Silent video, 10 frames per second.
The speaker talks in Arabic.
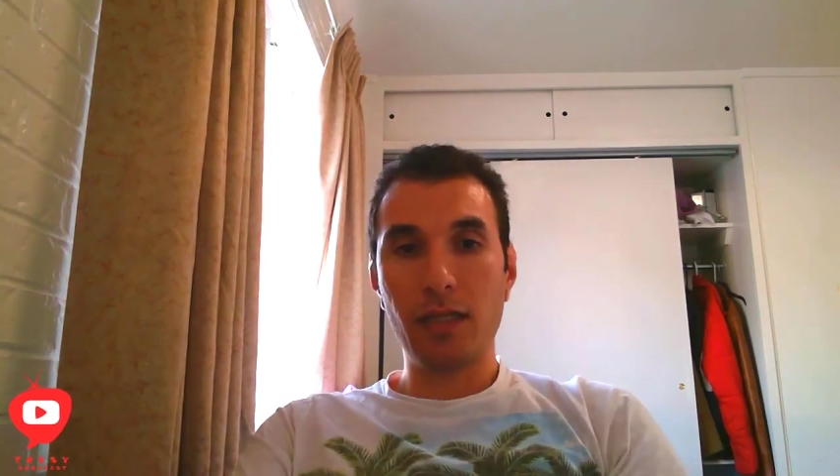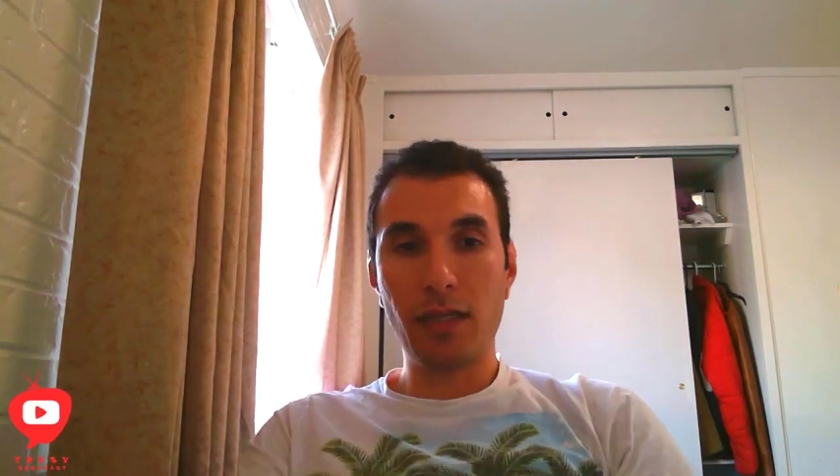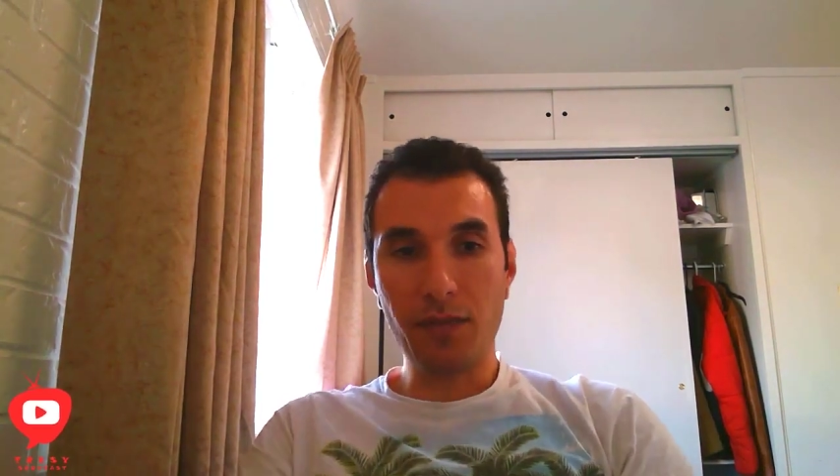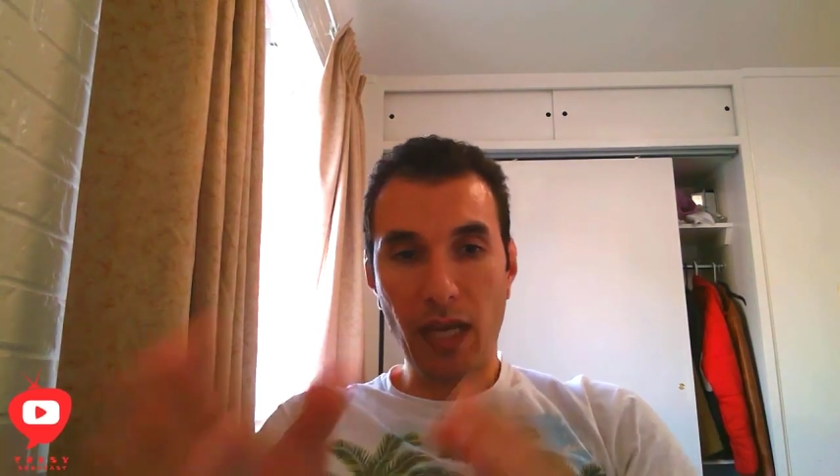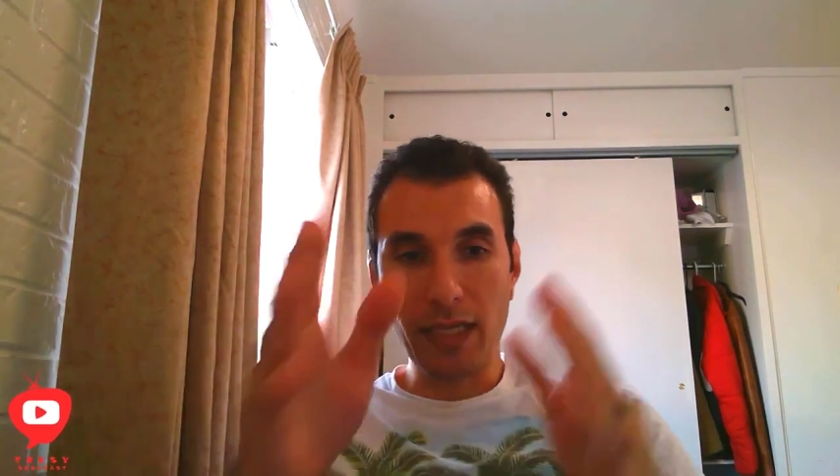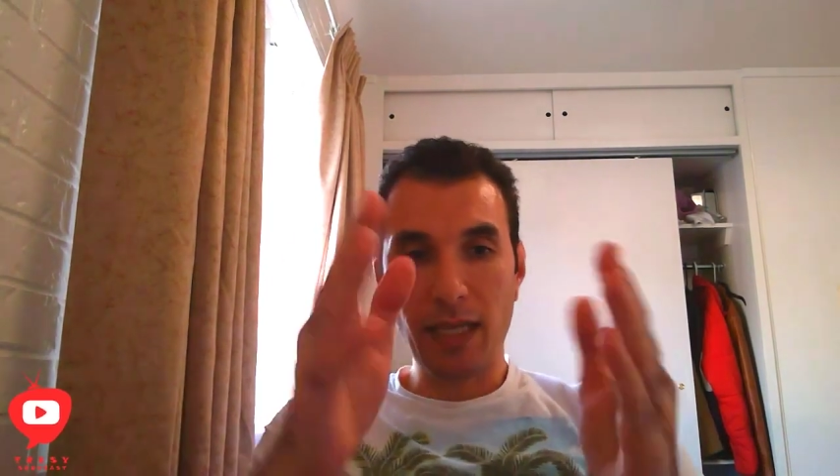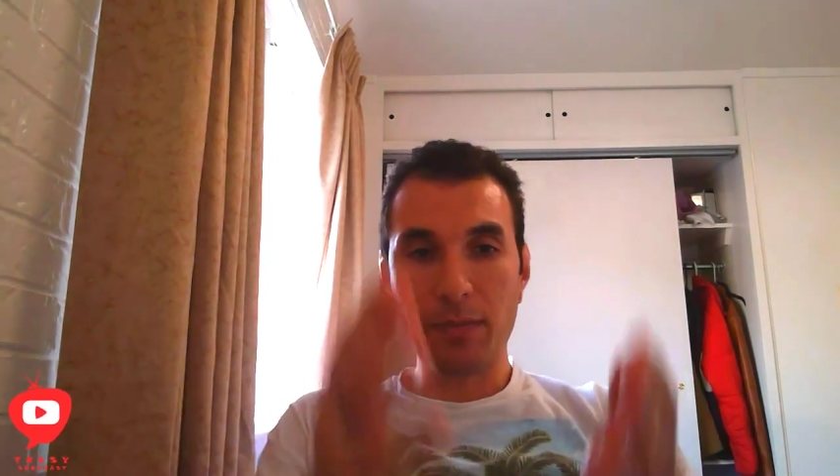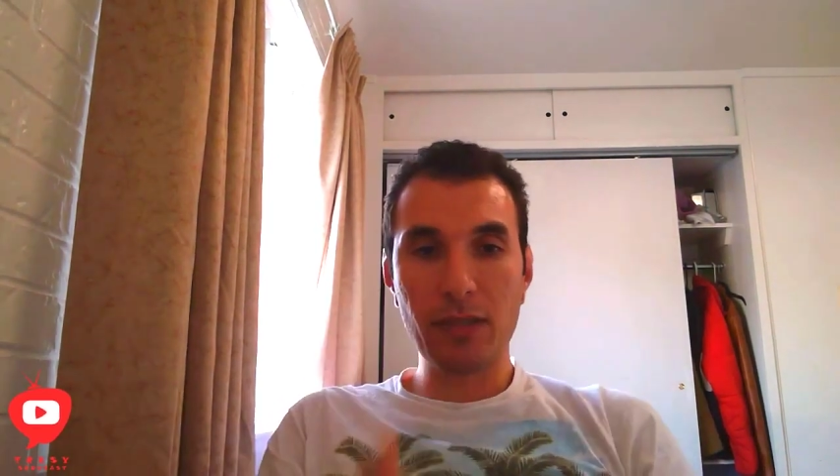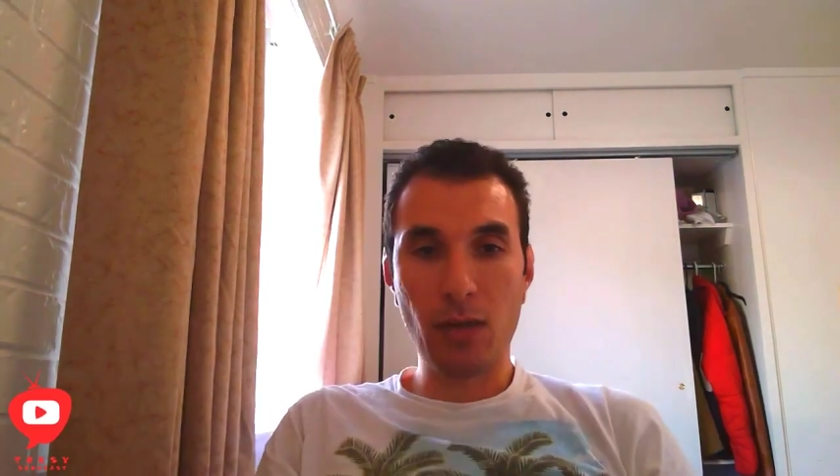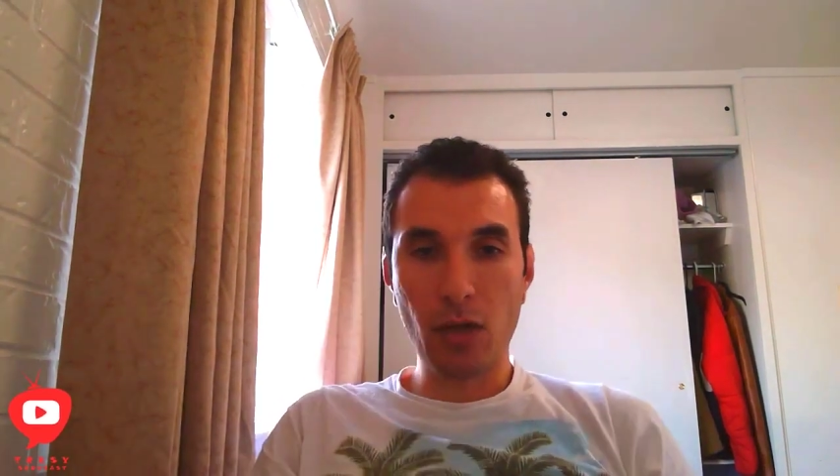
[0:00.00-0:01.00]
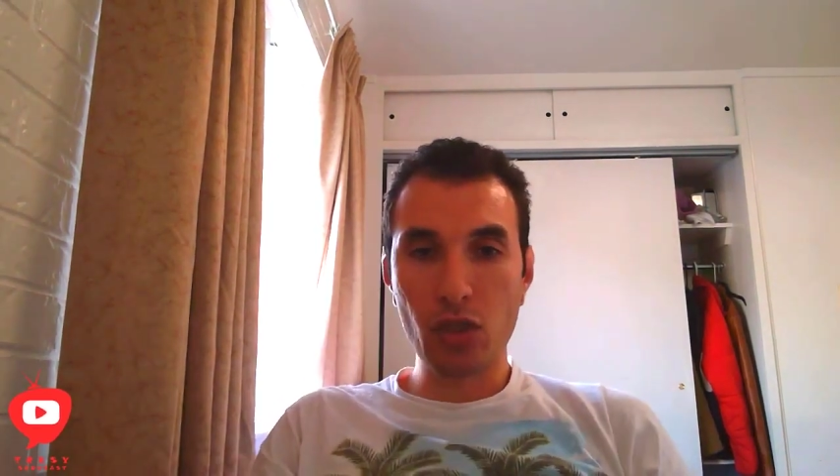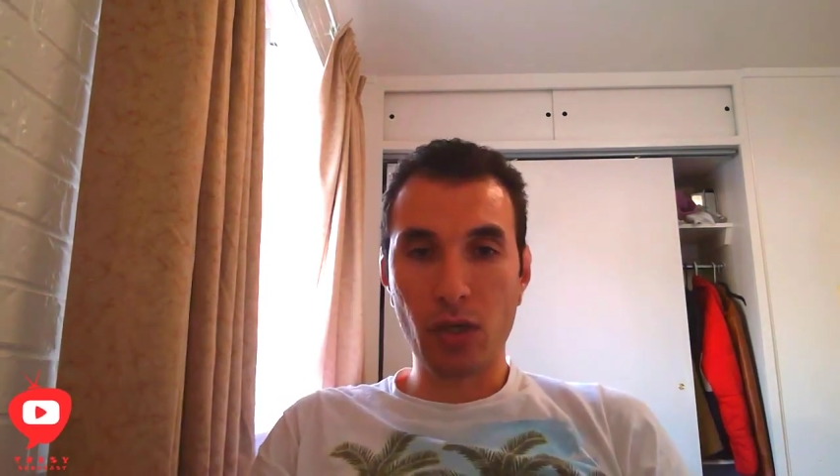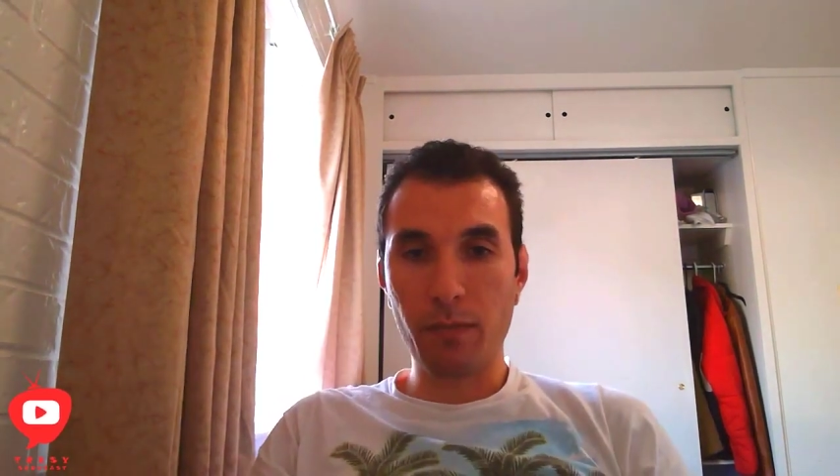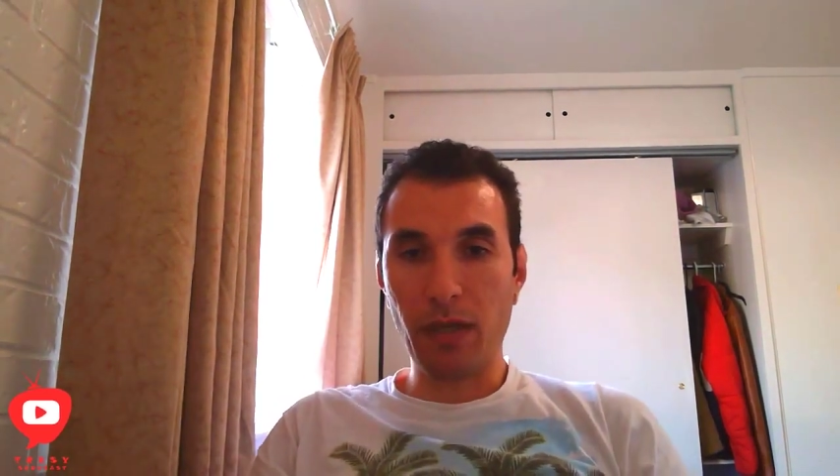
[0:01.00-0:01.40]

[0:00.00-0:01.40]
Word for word: تفتح كتاب استراكشر